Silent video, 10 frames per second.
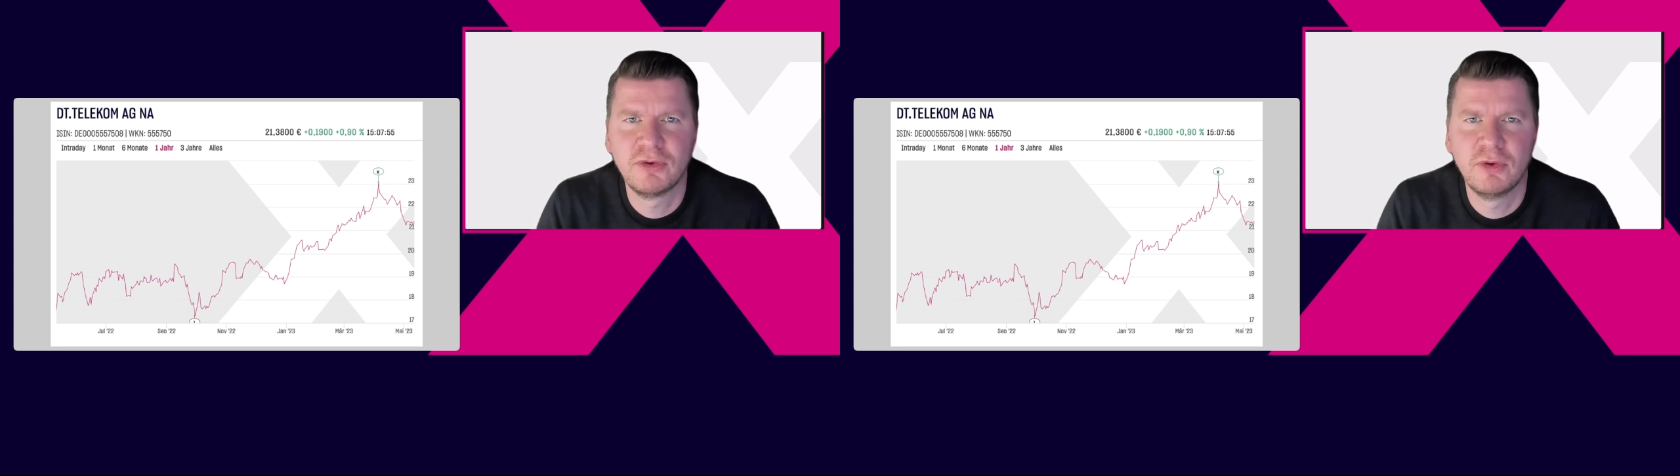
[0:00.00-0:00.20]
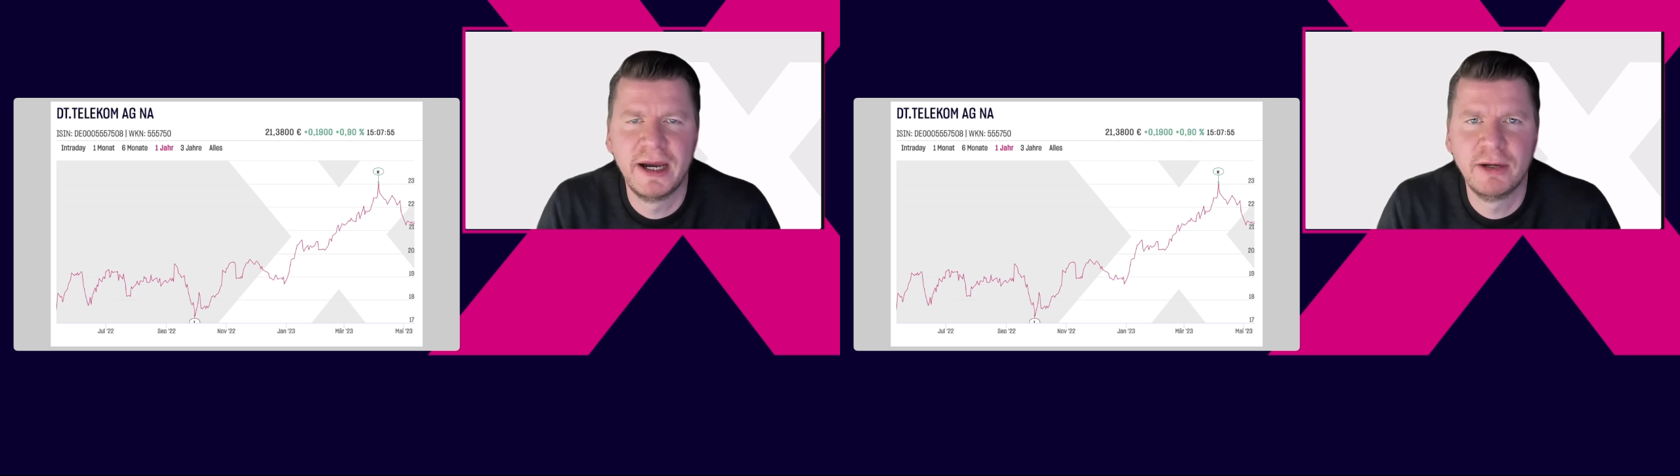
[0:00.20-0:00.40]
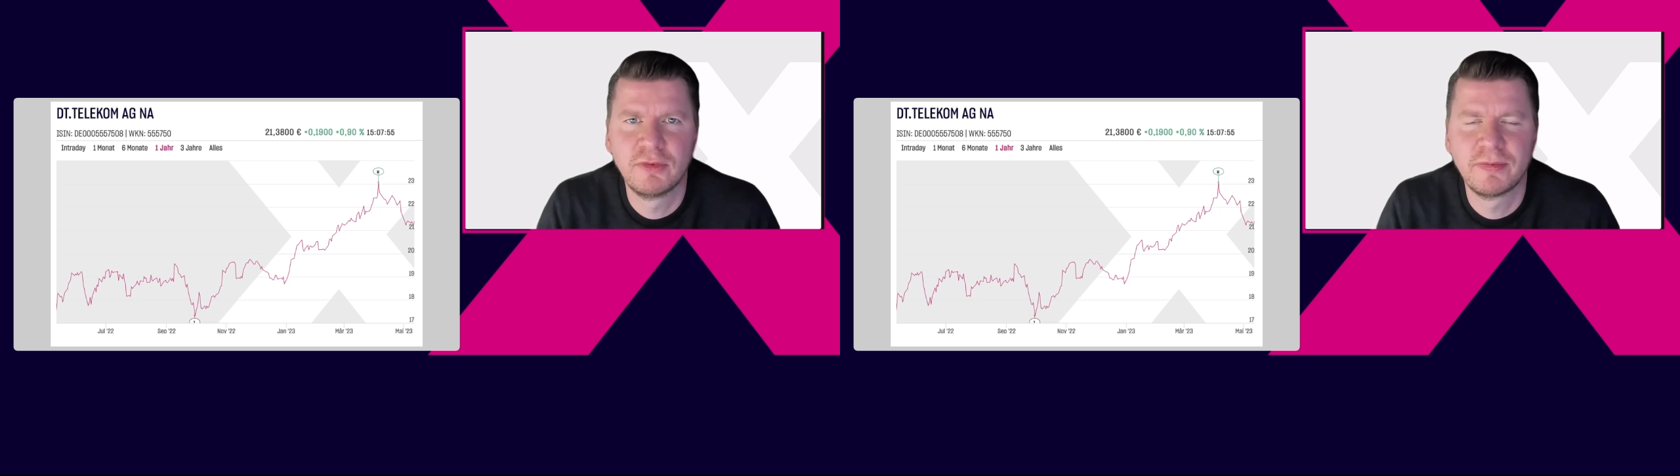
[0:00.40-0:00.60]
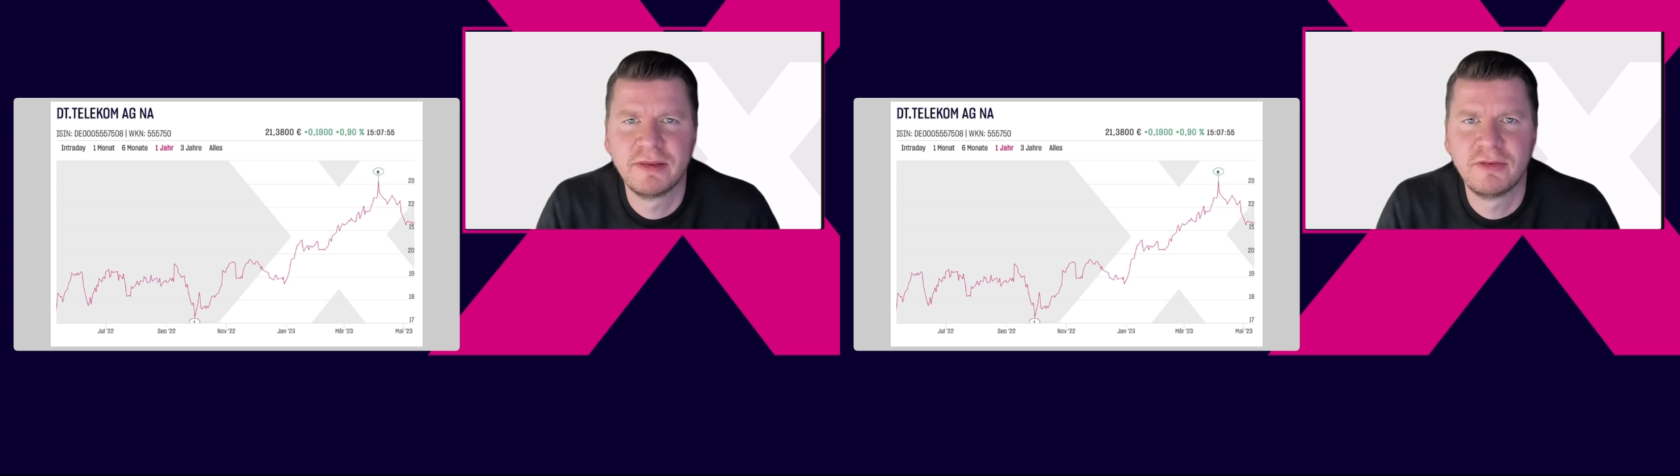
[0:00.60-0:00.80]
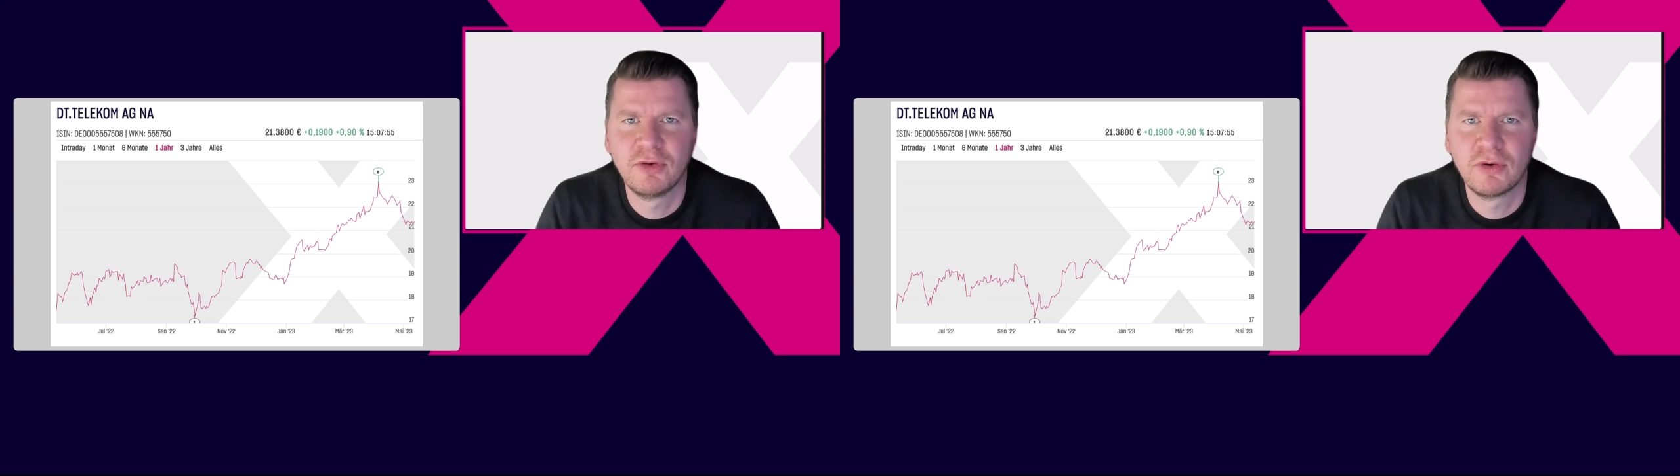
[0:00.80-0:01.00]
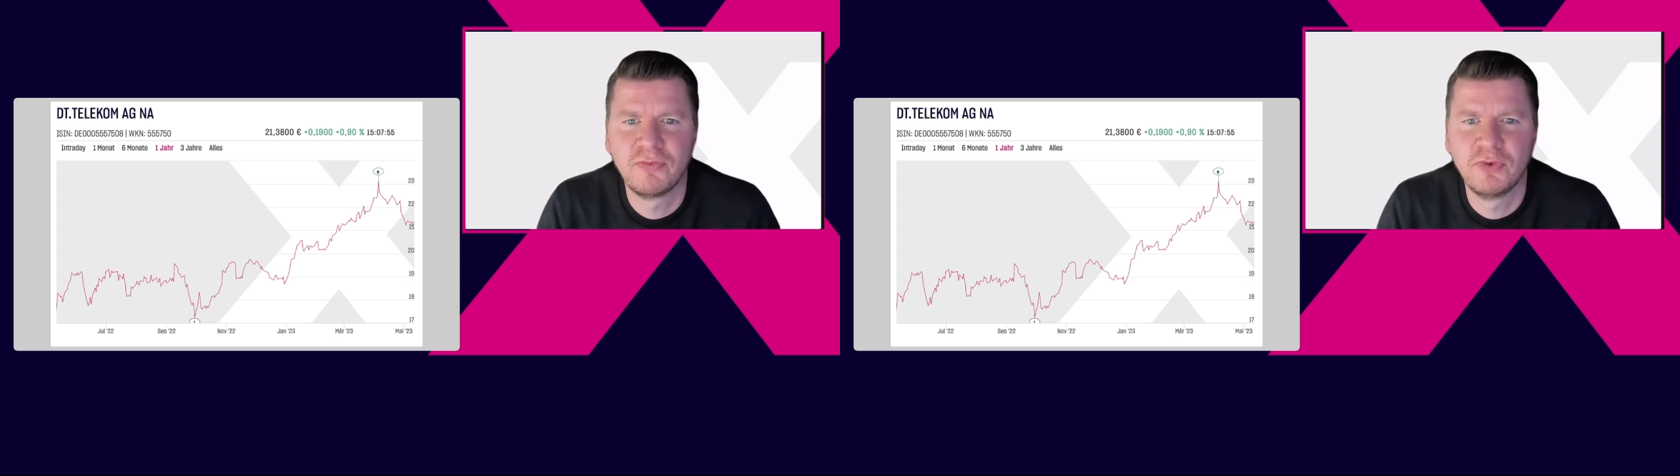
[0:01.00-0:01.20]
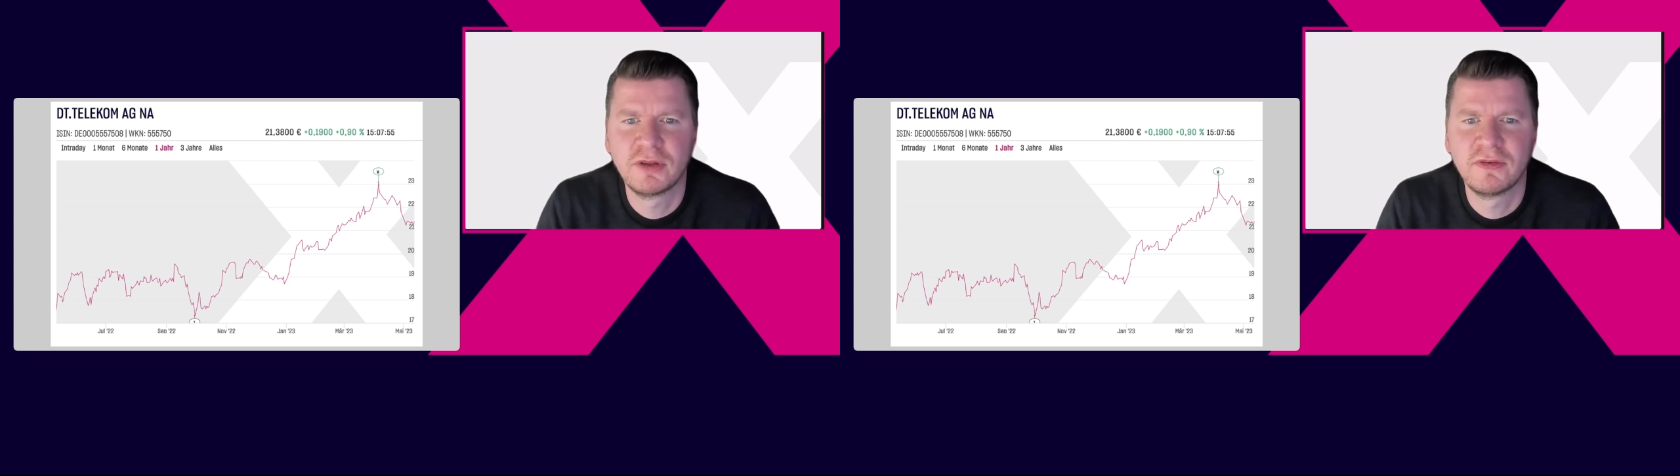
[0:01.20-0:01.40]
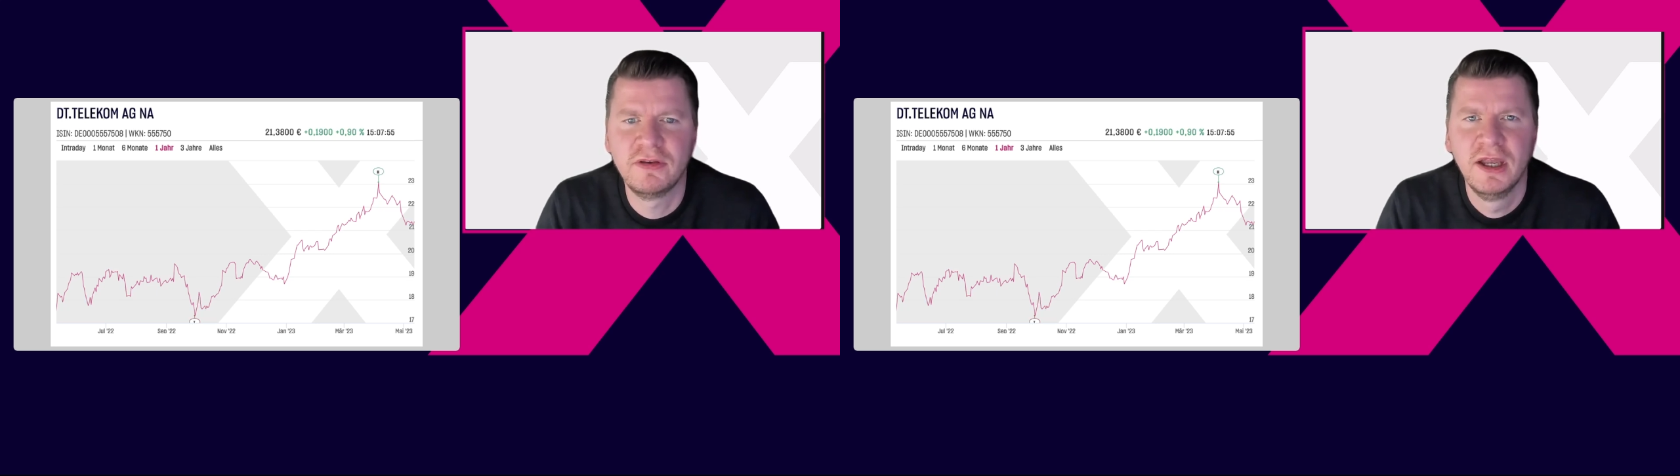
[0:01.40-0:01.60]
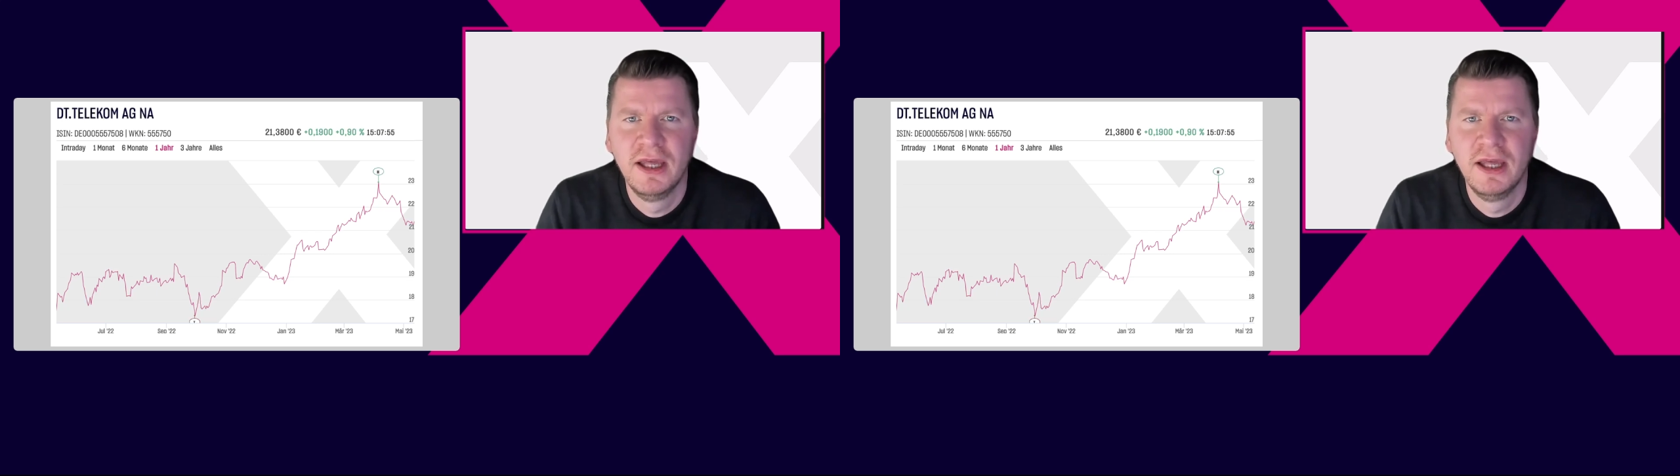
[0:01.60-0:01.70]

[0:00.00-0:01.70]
um 21,40 Euro.